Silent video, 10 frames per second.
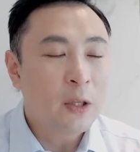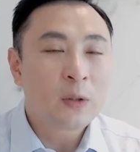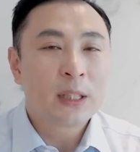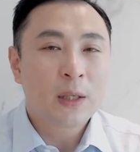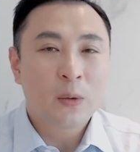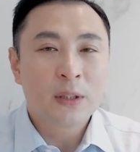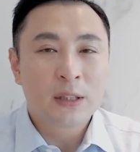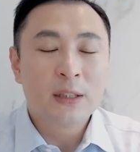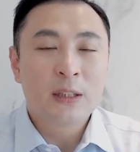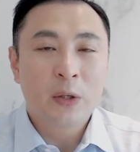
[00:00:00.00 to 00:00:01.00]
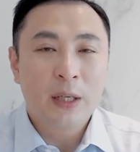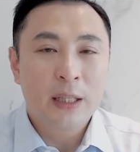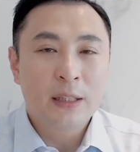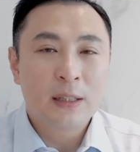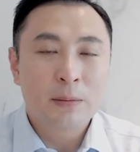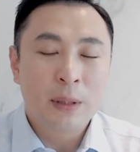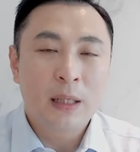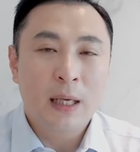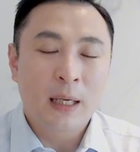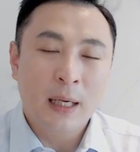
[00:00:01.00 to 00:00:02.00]
역세권 근처에 있는
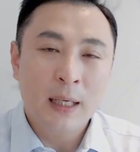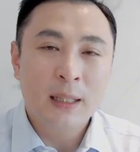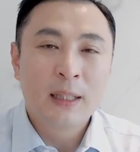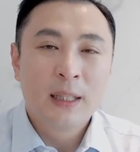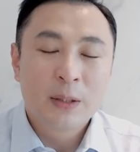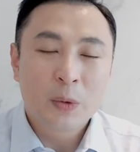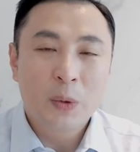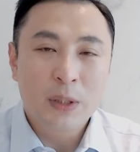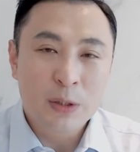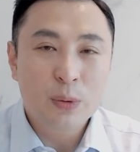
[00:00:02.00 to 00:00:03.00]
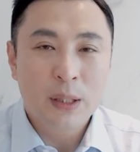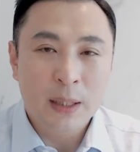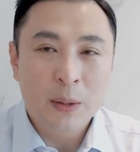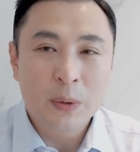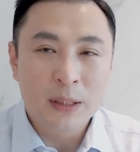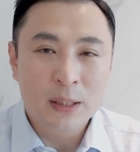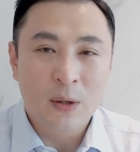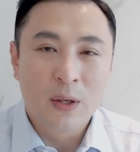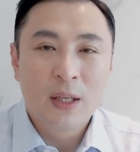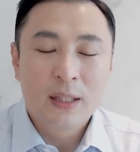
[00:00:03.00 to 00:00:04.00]
빌라가 또 이슈가 되고 있죠.